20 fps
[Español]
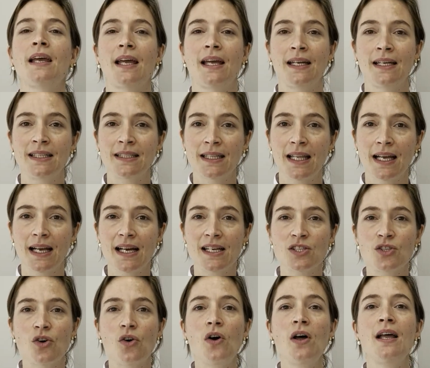En este
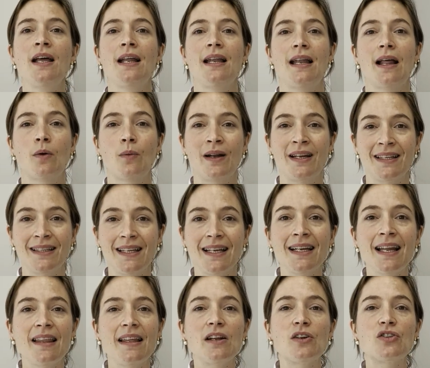caso, la
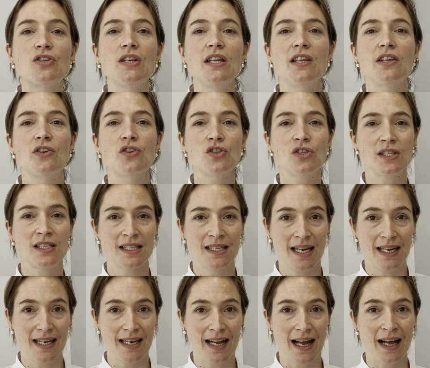cuarentena de los niños
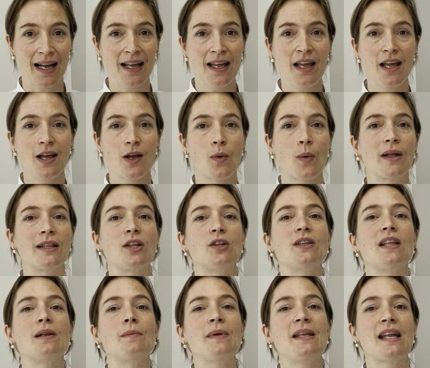sería cuando
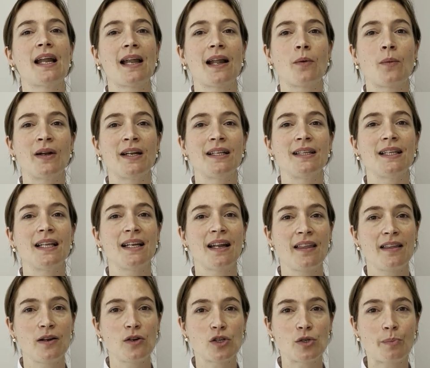termina la cuarentena
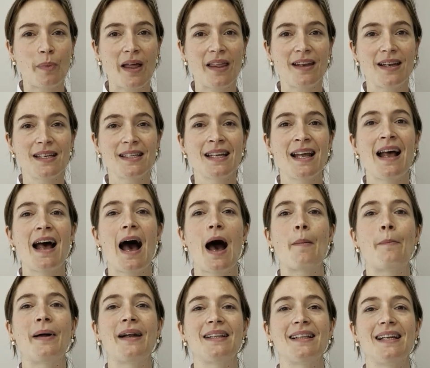de los padres,
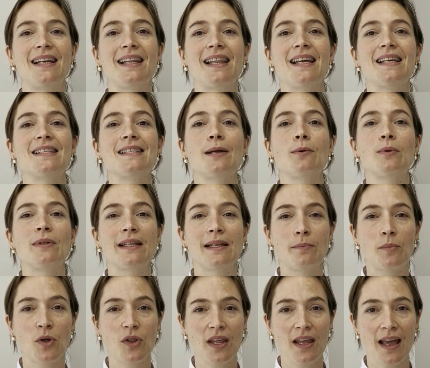a partir de ese
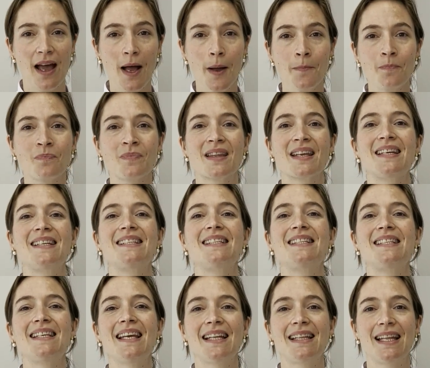último día,
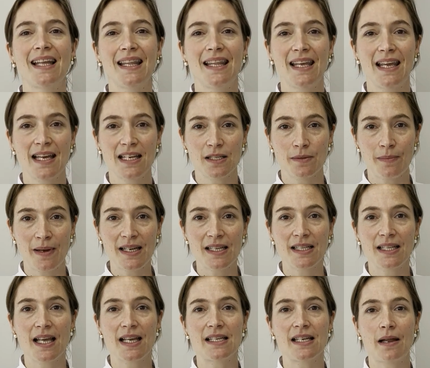siete días
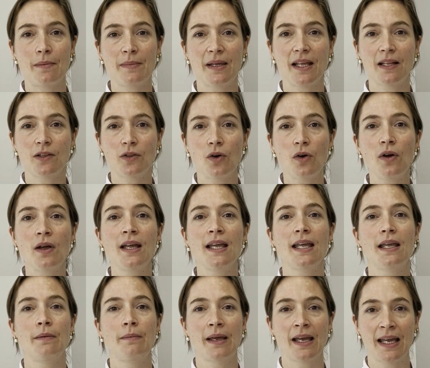más de aislamiento
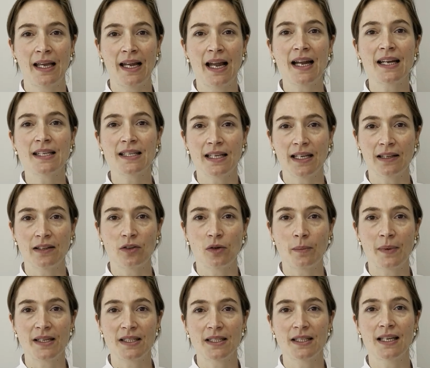y vigilar
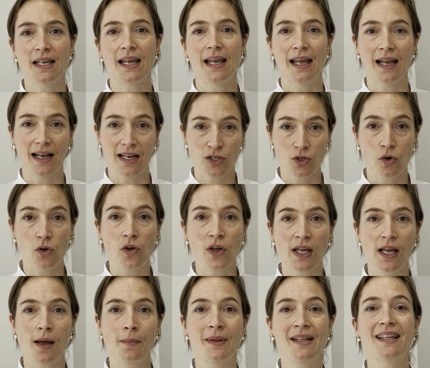síntomas, en caso
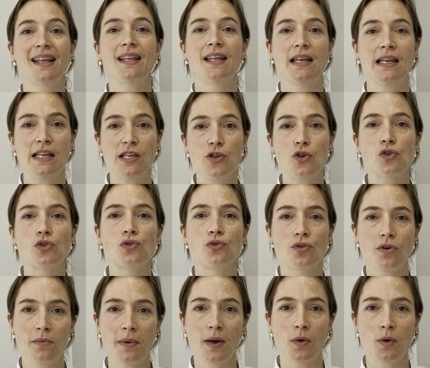lógicamente de niños no